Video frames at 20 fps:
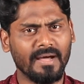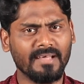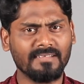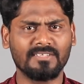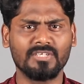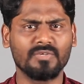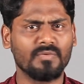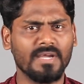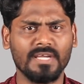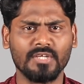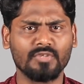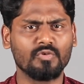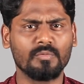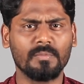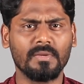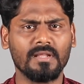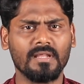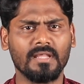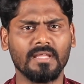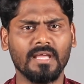பாசிட்டிவாக
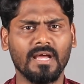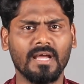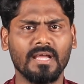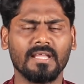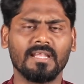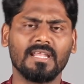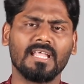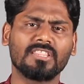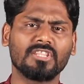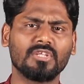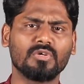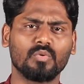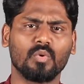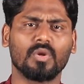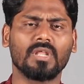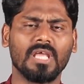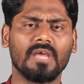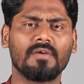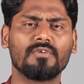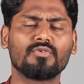எதுவுமே இல்லையா எல்லாத்தையும்
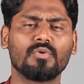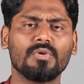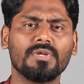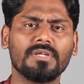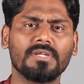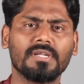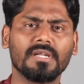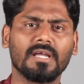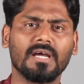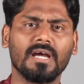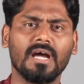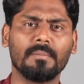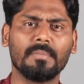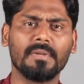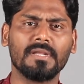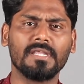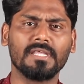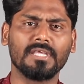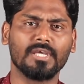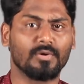குறையாவே சொல்லிக்கிட்டு இருக்க
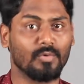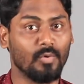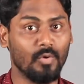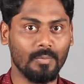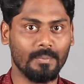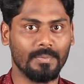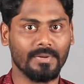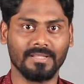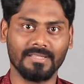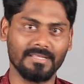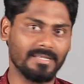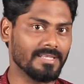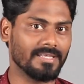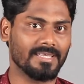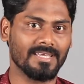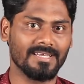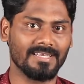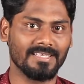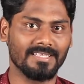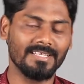அப்படின்னு நீங்கள் கோவப்படுறது
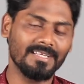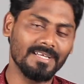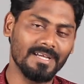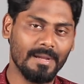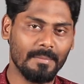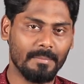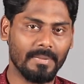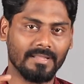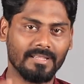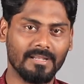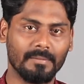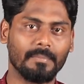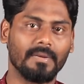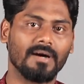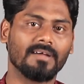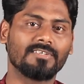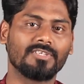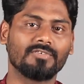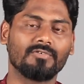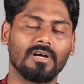எனக்கு கேட்குது படத்தில்
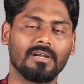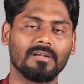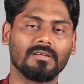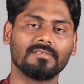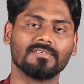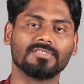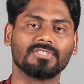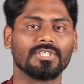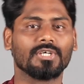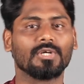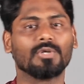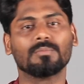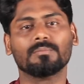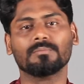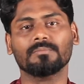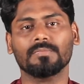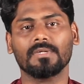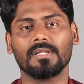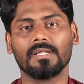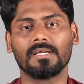பாசிட்டிவான
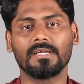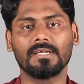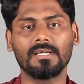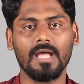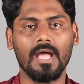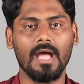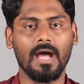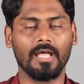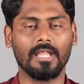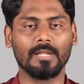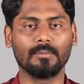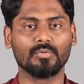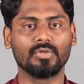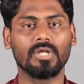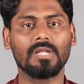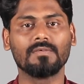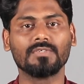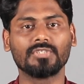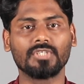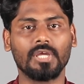விஷயங்களும் இருக்குது அதில்
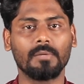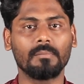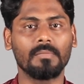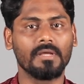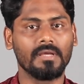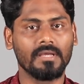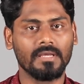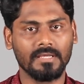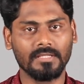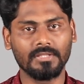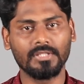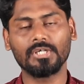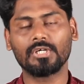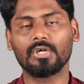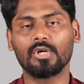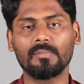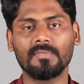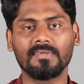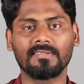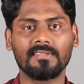முதல் விஷயம்
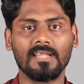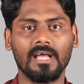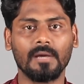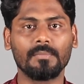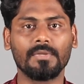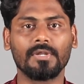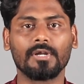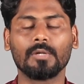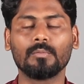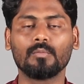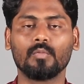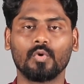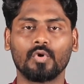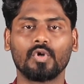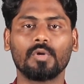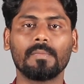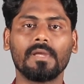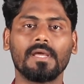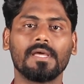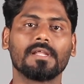இந்துக்களும் இஸ்லாமியர்களும்
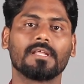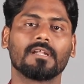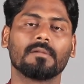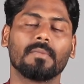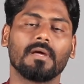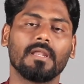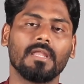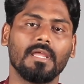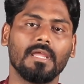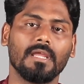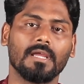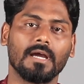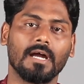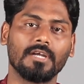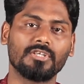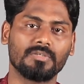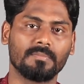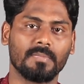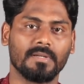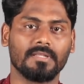ஒற்றுமையாக இருக்கிற மாதிரி
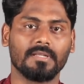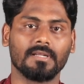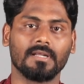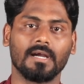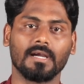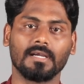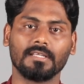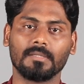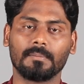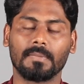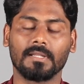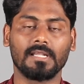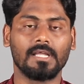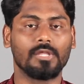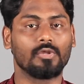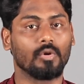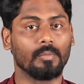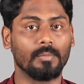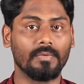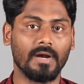காட்சிப்படுத்தியிருக்காங்க இந்த
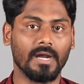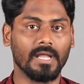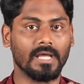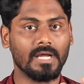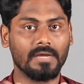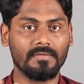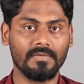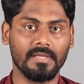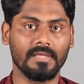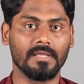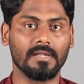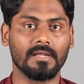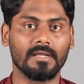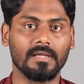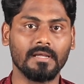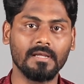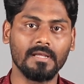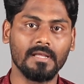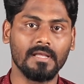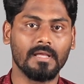படத்தில் அது ரொம்ப அழகாகவே
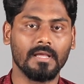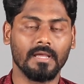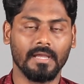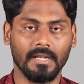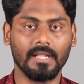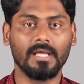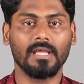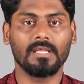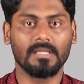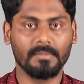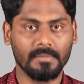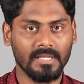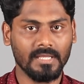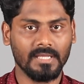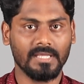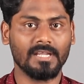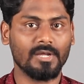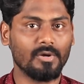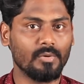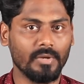இருக்குது ஏன்னா
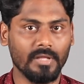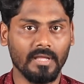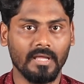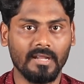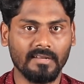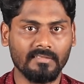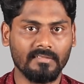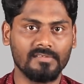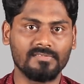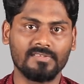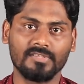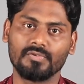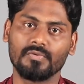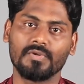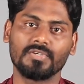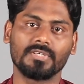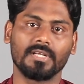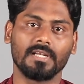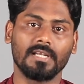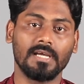இன்றைக்கி இருக்கக்கூடிய அரசியல்
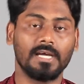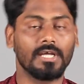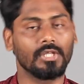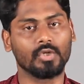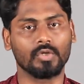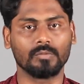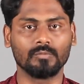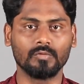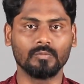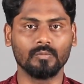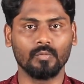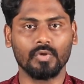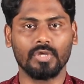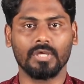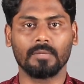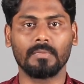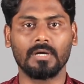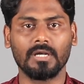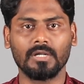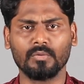சுச்சுவேஷனில் அது ரொம்ப
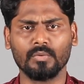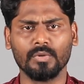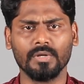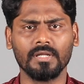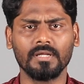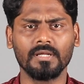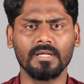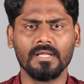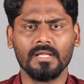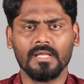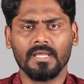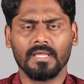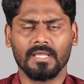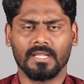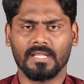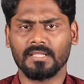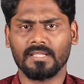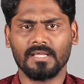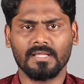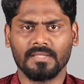முக்கியமான ஒன்று
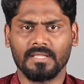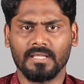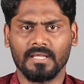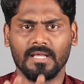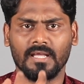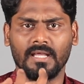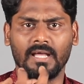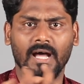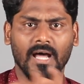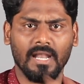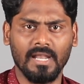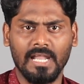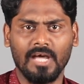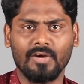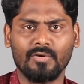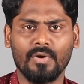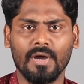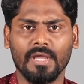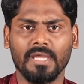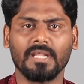என்ன தான் அந்த
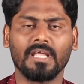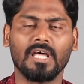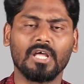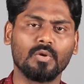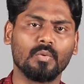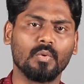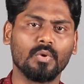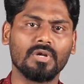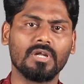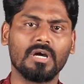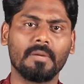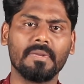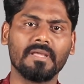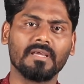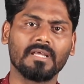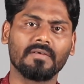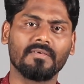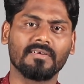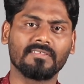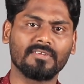அல்லாவும் அயனாரும் ஒன்று
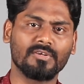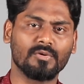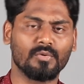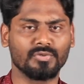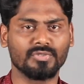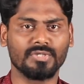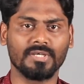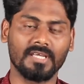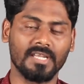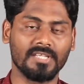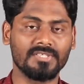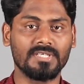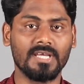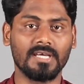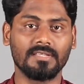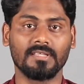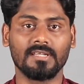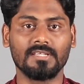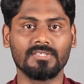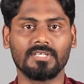அப்படிங்கிற வசனம் கொஞ்சம்
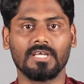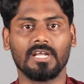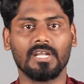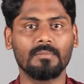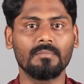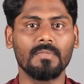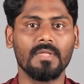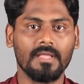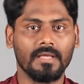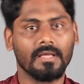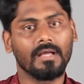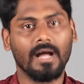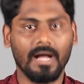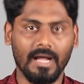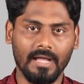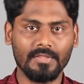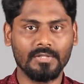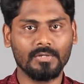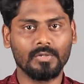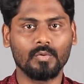கிரிஞ்சாக தெரிஞ்சாலும்
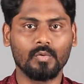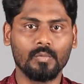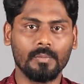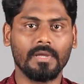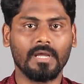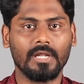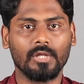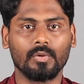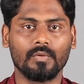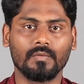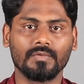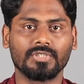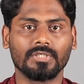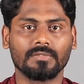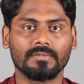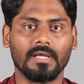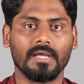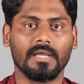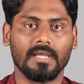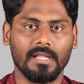அது உண்மையான ஒரு
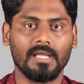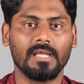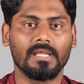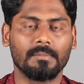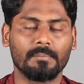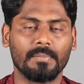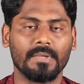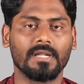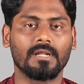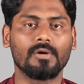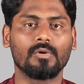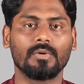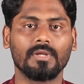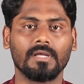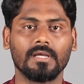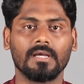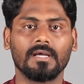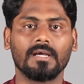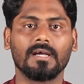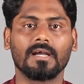விஷயம் தான் ஏன்னா இப்போ
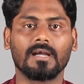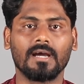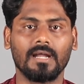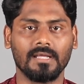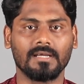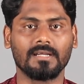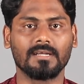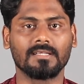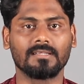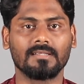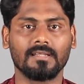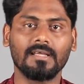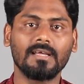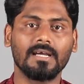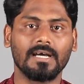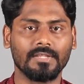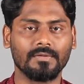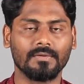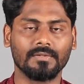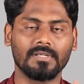இருக்கக்கூடிய காலகட்டத்தில்
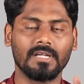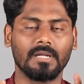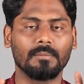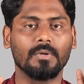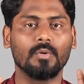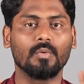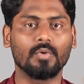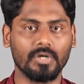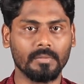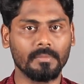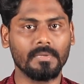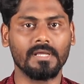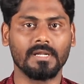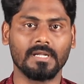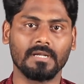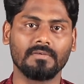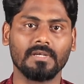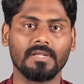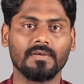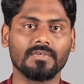அது வந்து நம்ம ஒற்றுமையாக
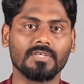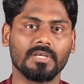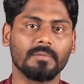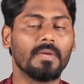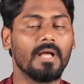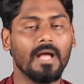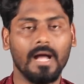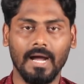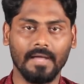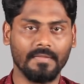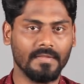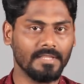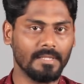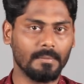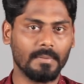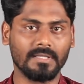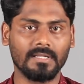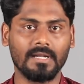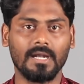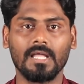இருக்க வேண்டிய விஷயம் அதை
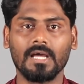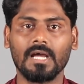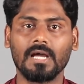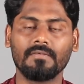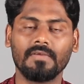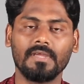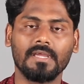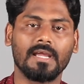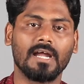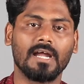இந்த படத்தில் அழகாகவே